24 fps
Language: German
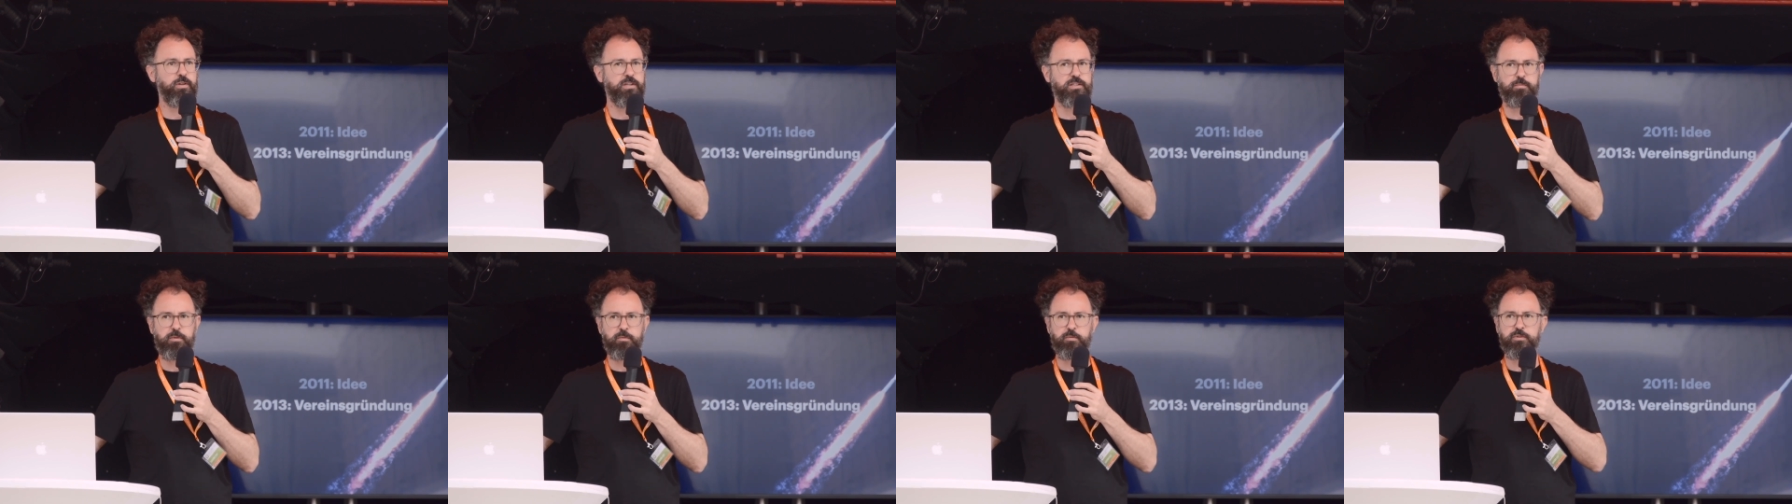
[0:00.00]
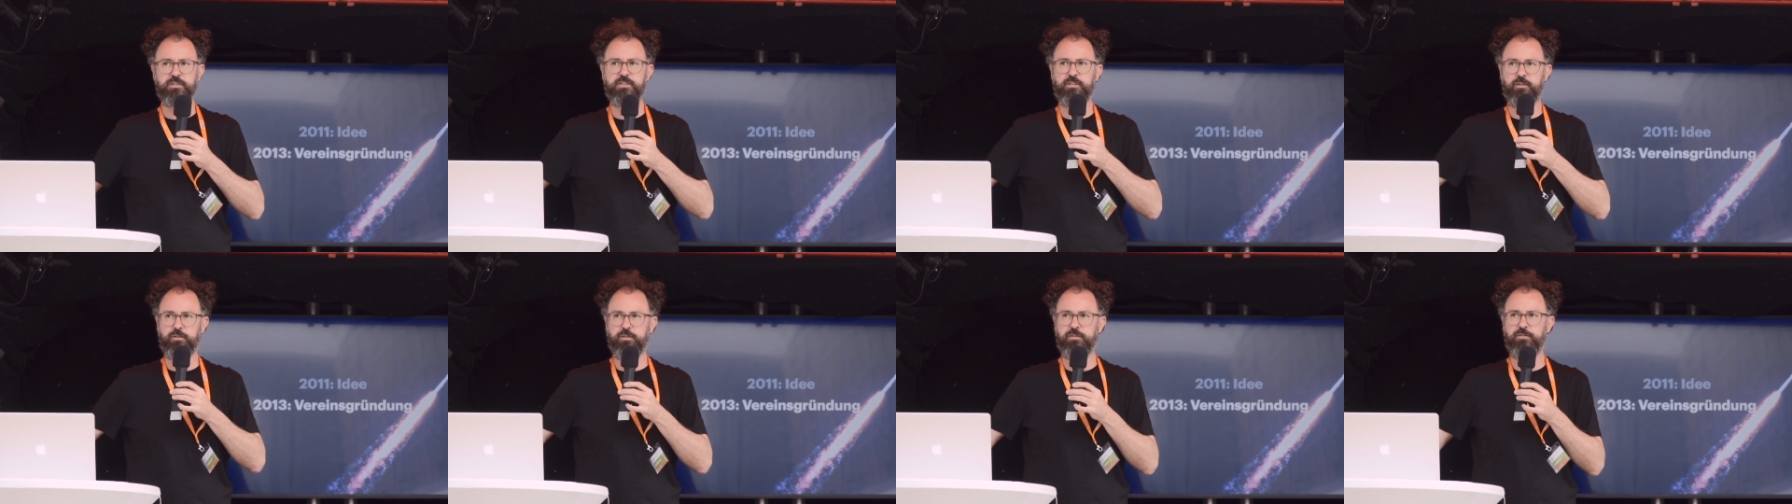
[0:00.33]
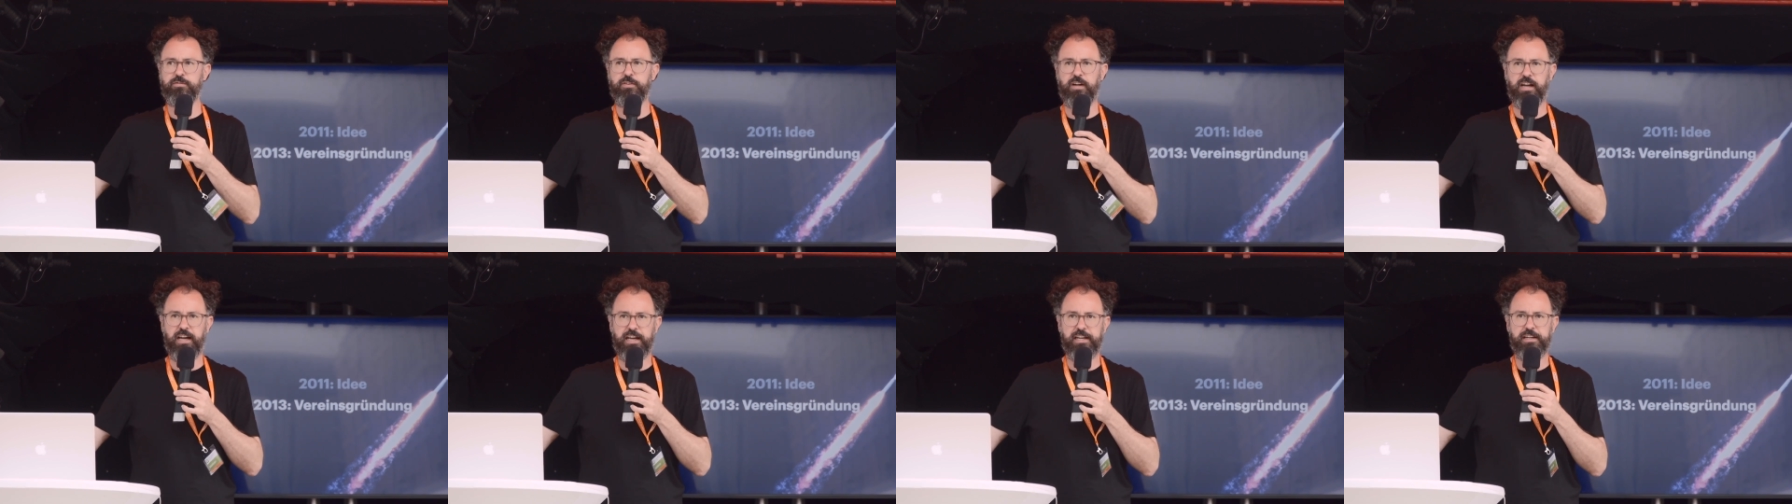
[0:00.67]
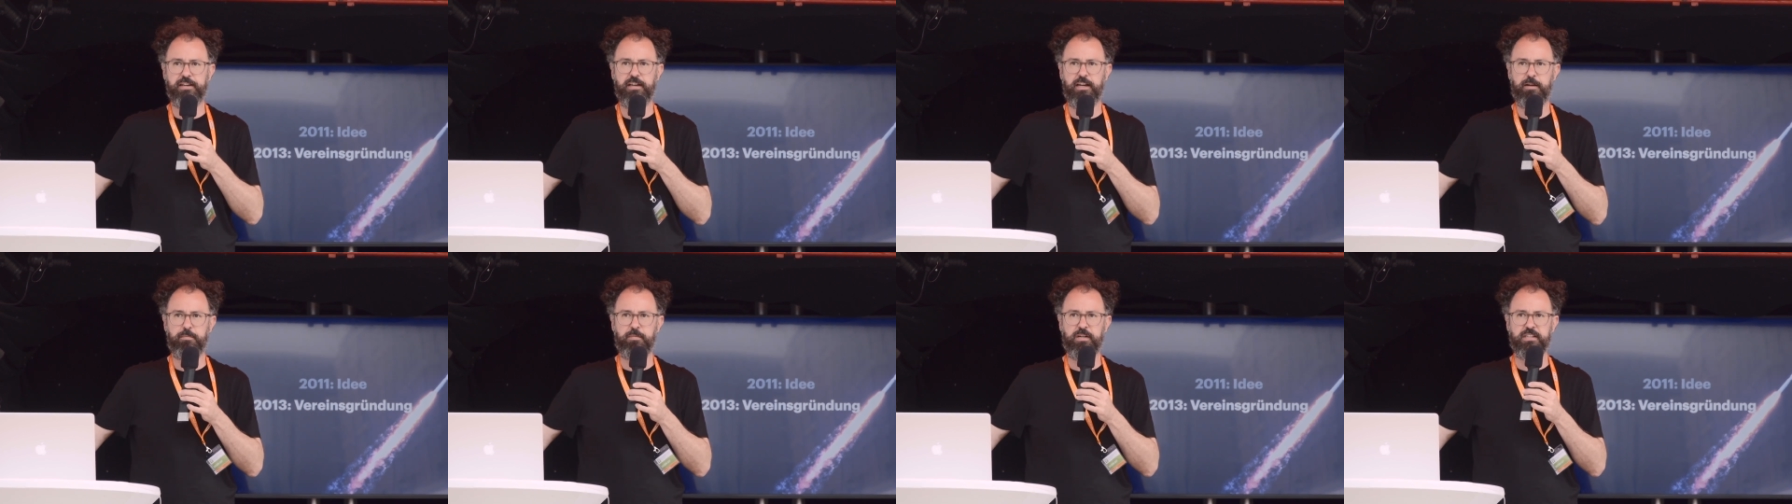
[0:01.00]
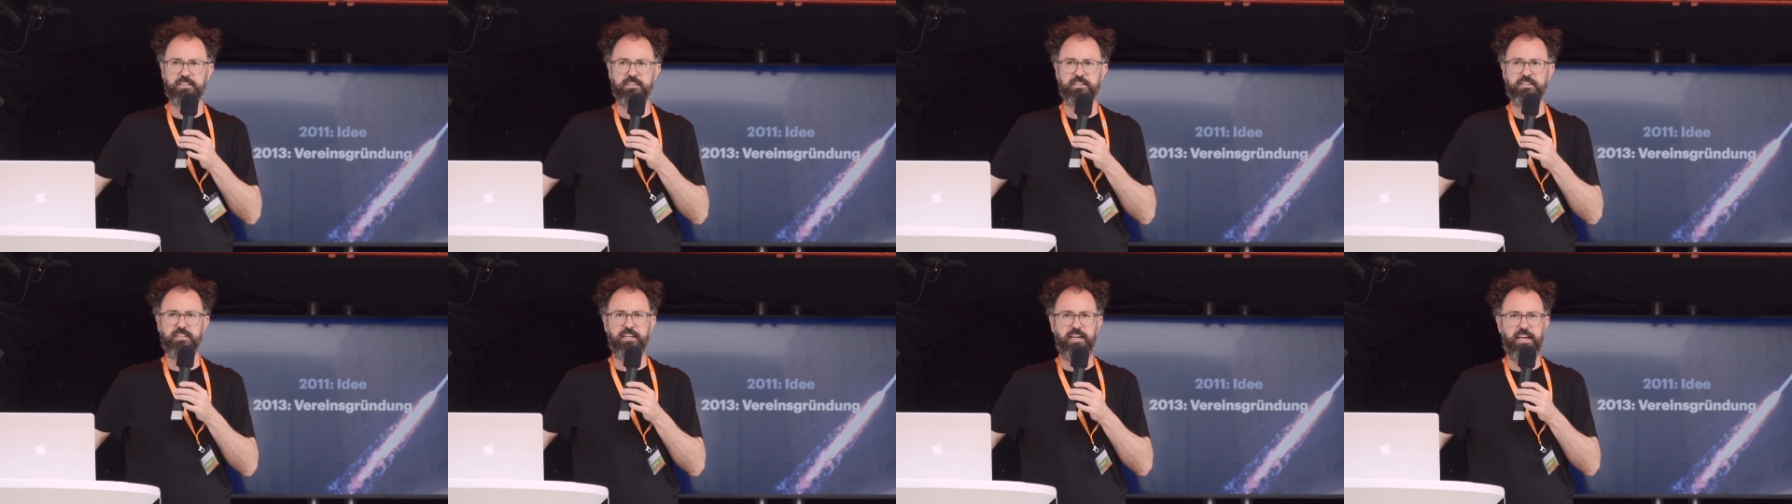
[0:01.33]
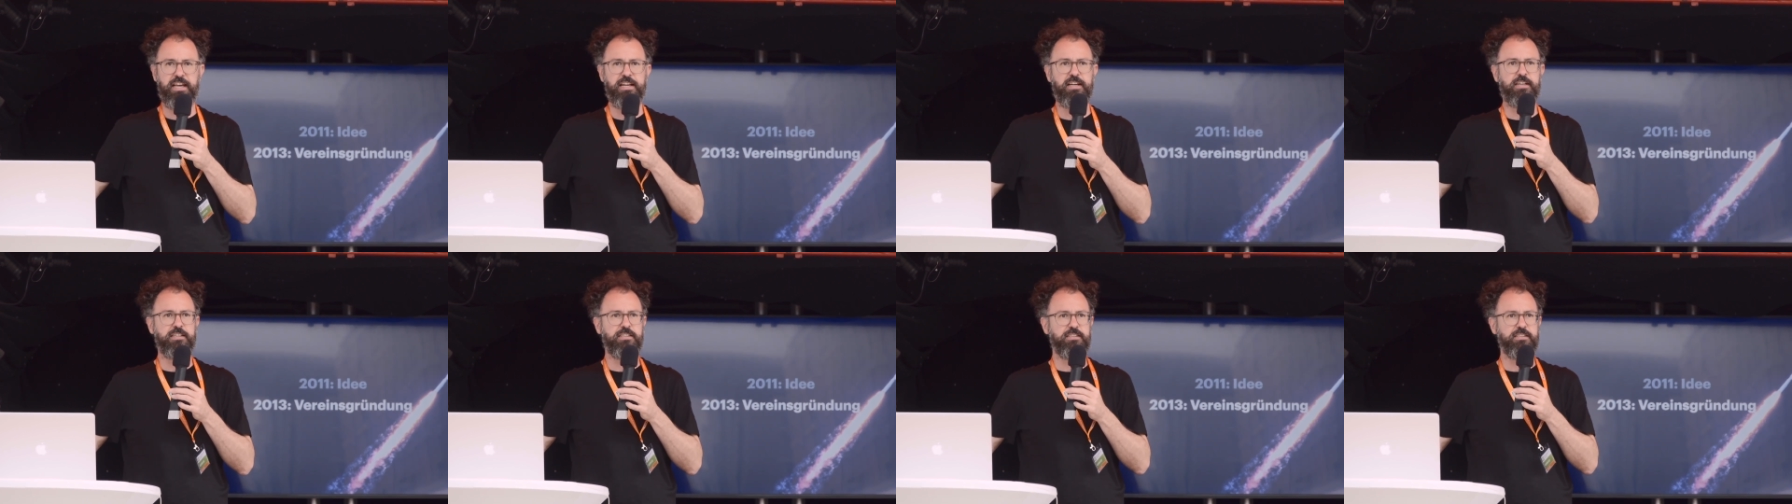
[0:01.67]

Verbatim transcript: Also man muss natürlich einen Verein haben als Träger